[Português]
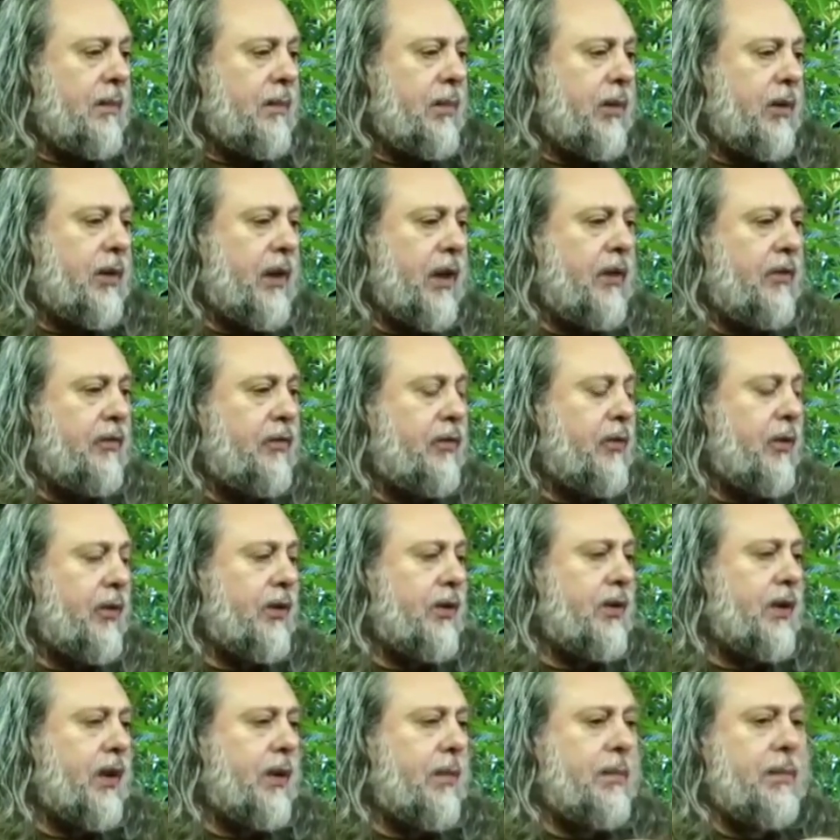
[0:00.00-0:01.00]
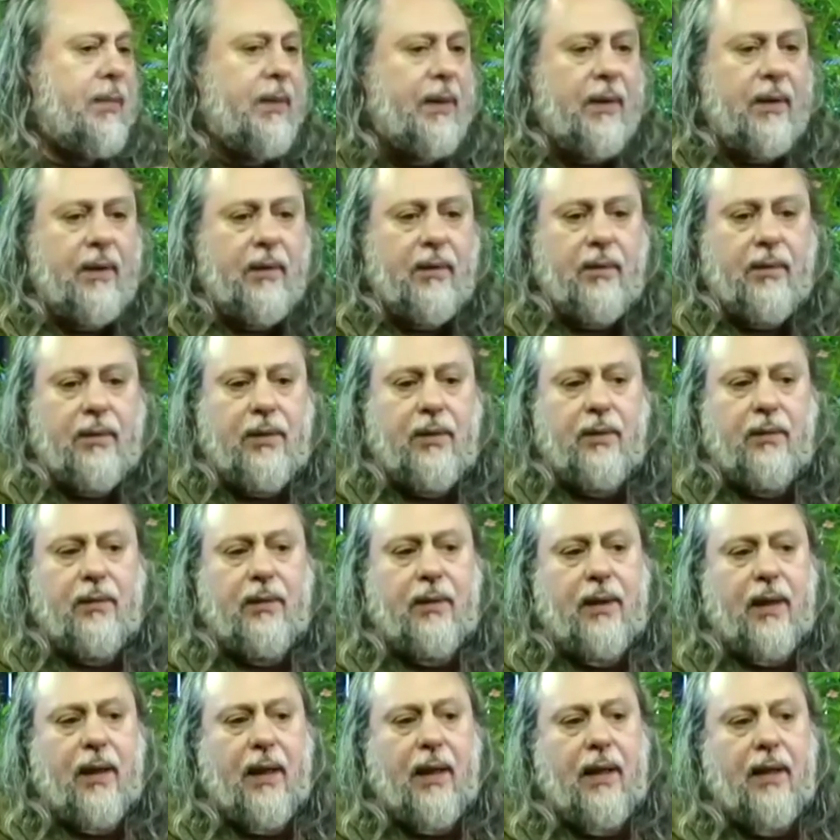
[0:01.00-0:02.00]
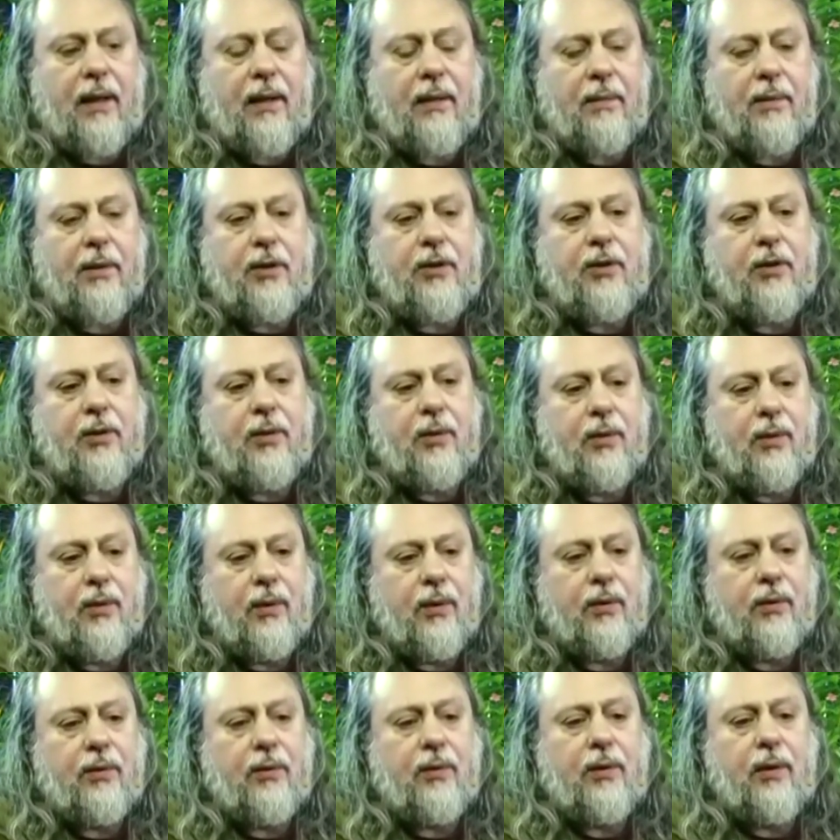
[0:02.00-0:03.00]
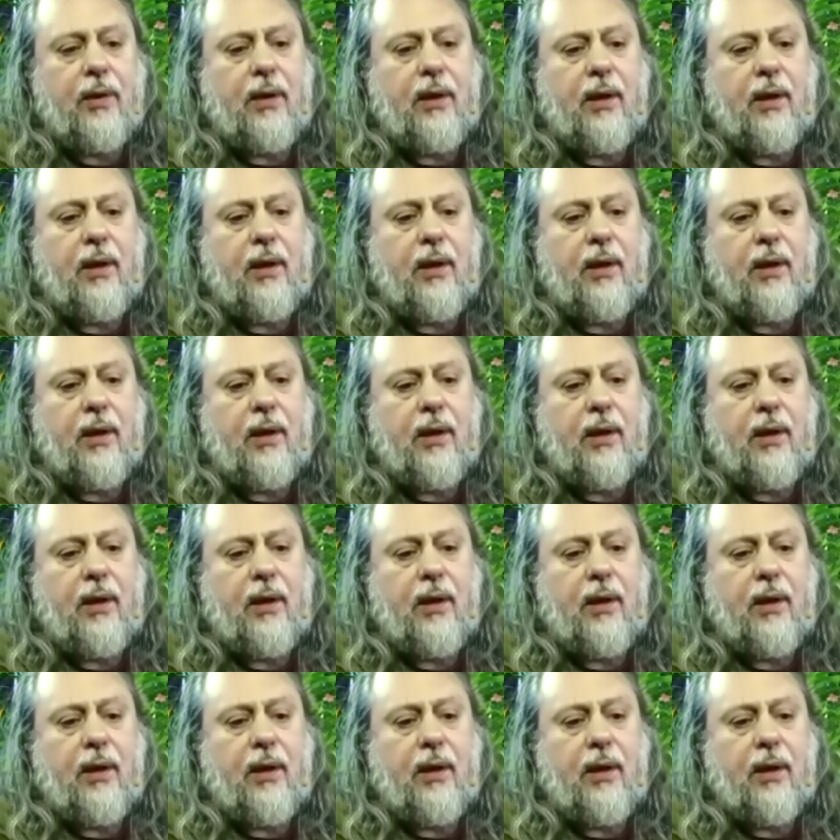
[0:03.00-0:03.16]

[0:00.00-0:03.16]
Porque ele ficou sabendo que um cara é mentiroso,